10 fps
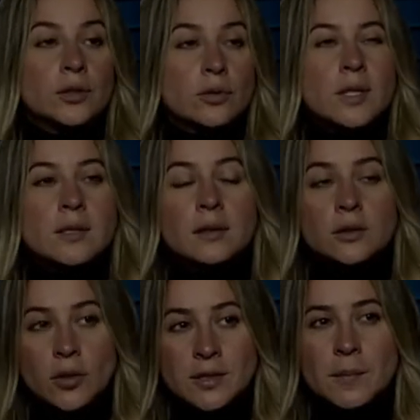Entonces,
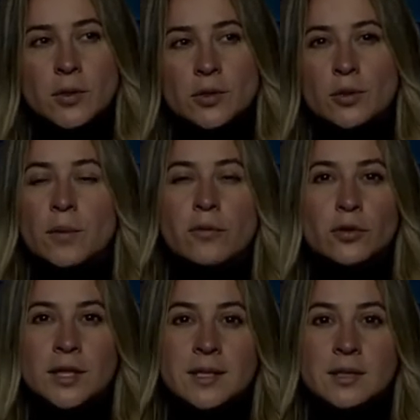todo ese proceso de
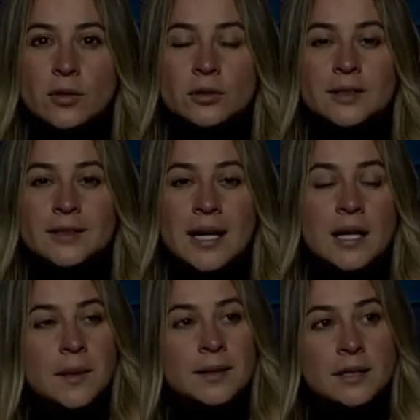profundización de la
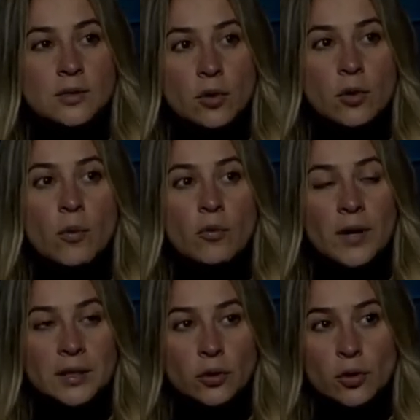alimentación como un
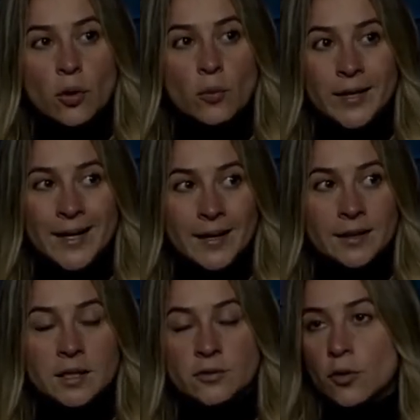factor o como un eje
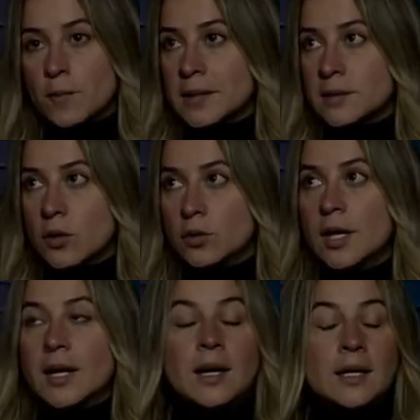de transformación
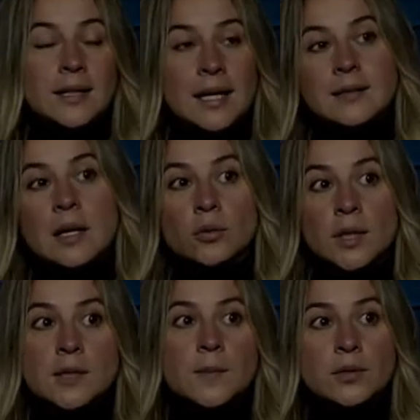de la salud
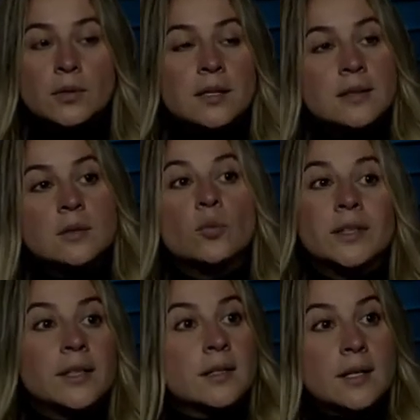de las personas es
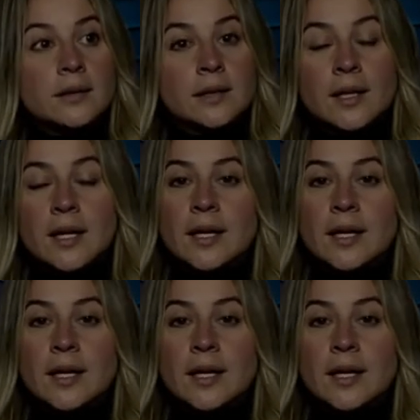muy interesante.